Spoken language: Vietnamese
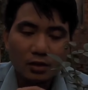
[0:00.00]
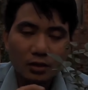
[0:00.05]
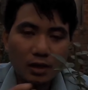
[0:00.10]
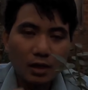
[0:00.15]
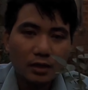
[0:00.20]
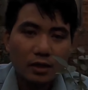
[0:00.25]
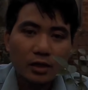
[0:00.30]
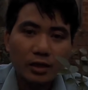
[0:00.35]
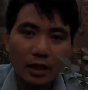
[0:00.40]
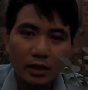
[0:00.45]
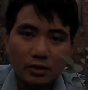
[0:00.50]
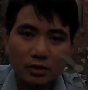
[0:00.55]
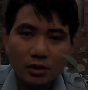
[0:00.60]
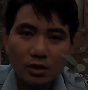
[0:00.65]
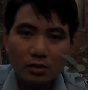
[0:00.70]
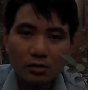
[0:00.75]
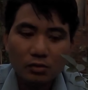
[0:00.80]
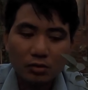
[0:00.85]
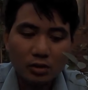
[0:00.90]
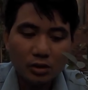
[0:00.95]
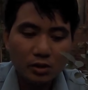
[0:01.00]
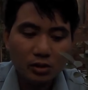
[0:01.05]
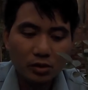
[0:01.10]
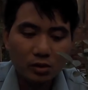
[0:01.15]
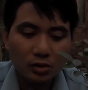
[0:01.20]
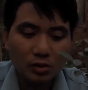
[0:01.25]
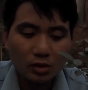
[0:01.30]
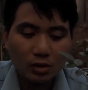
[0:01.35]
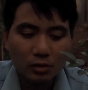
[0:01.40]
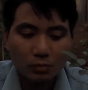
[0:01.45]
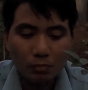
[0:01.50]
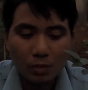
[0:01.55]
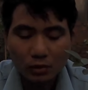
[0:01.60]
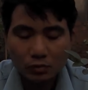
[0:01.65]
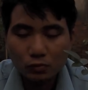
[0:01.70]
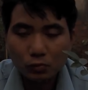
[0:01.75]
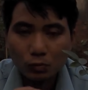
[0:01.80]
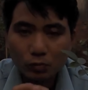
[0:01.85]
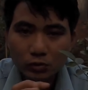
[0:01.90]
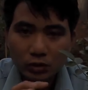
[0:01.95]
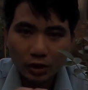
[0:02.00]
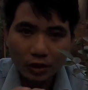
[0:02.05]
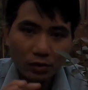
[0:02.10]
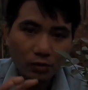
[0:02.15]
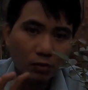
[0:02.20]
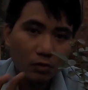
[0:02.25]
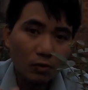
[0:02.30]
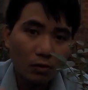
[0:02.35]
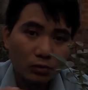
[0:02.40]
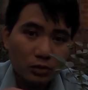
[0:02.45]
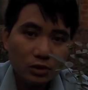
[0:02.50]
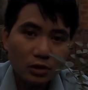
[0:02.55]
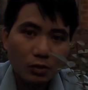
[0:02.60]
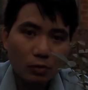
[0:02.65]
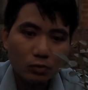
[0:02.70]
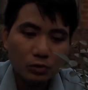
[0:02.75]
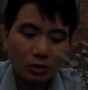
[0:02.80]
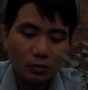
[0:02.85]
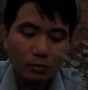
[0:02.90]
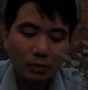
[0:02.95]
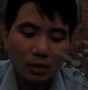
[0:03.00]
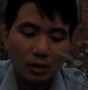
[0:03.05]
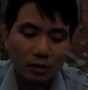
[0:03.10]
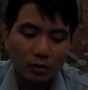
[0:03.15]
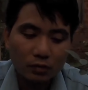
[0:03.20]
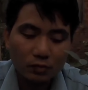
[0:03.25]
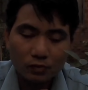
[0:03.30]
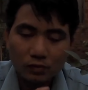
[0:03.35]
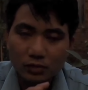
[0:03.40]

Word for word: là cây cảnh chiết thì mặc dù rễ nó có nhiều nhưng mà